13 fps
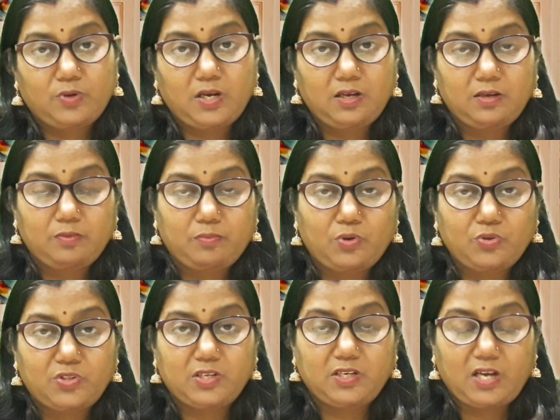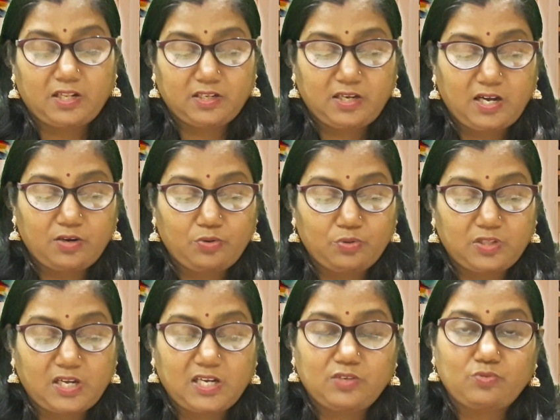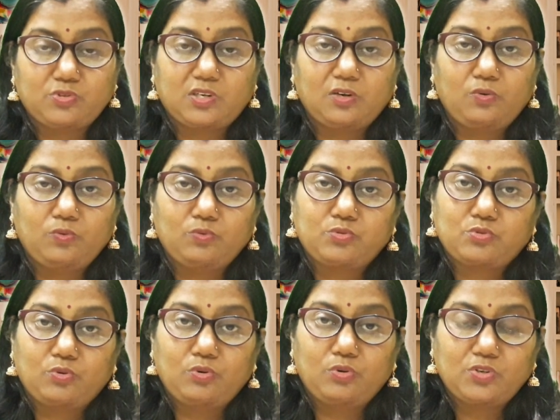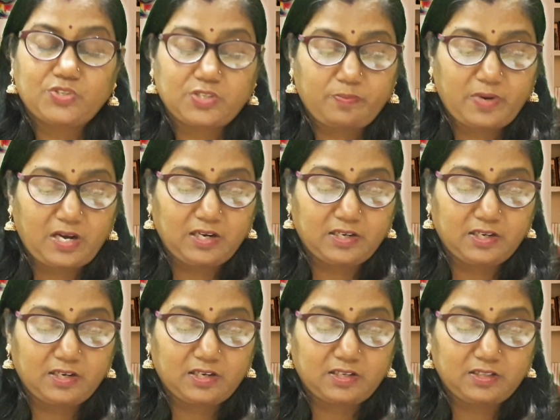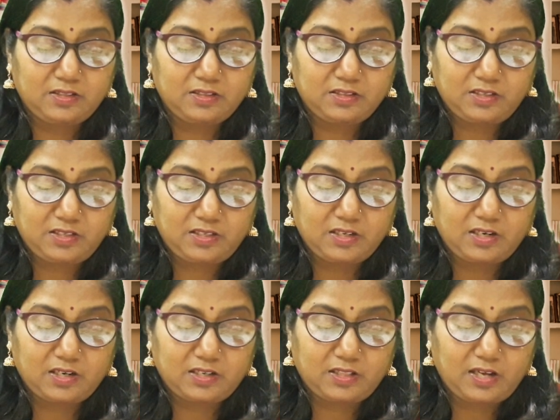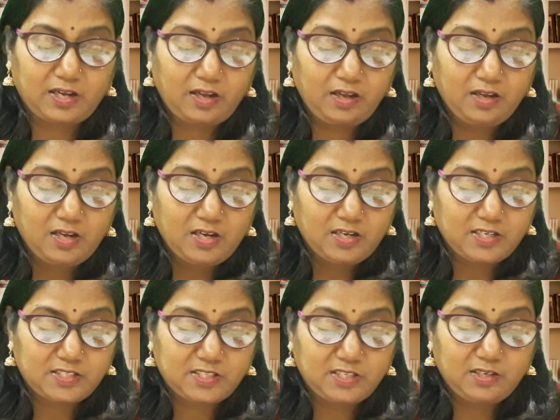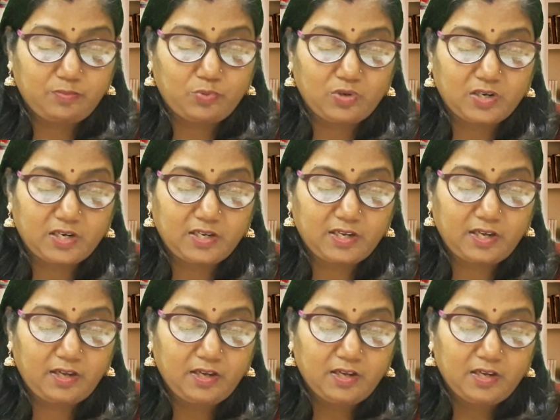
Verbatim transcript: वह बहुत ही यादगार होता है उसके उसको लोग संभाल के रख के रखता है इसीलिए बोल रही है